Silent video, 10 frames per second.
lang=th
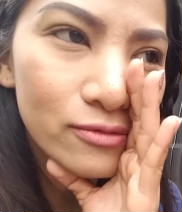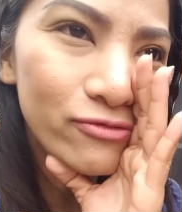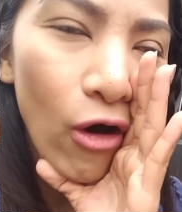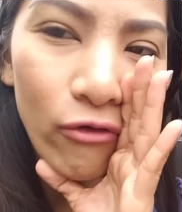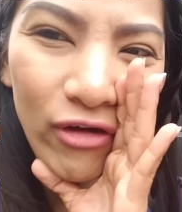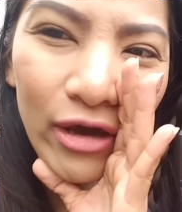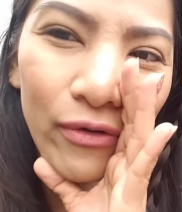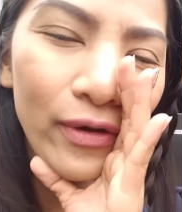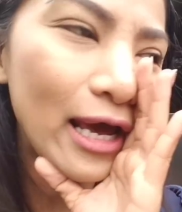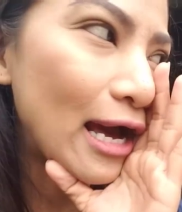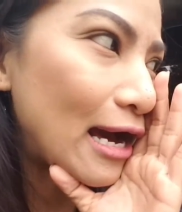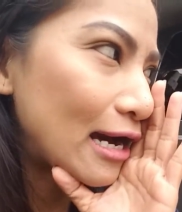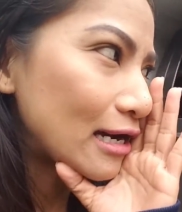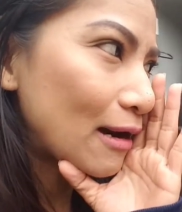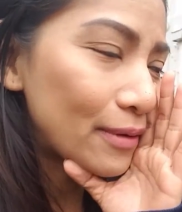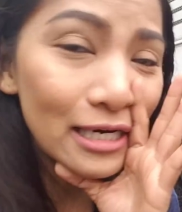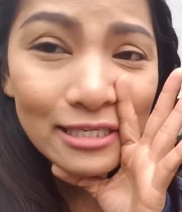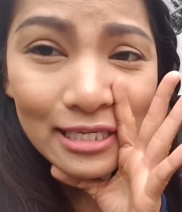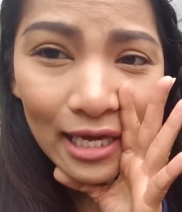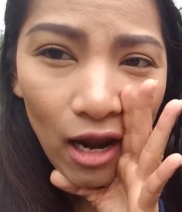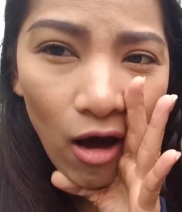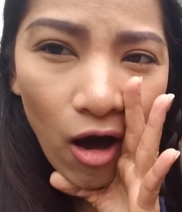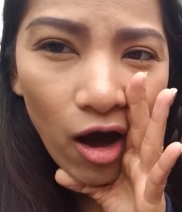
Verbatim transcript: โฟร์วิวนะคะขับเคลื่อนสี่ล้อ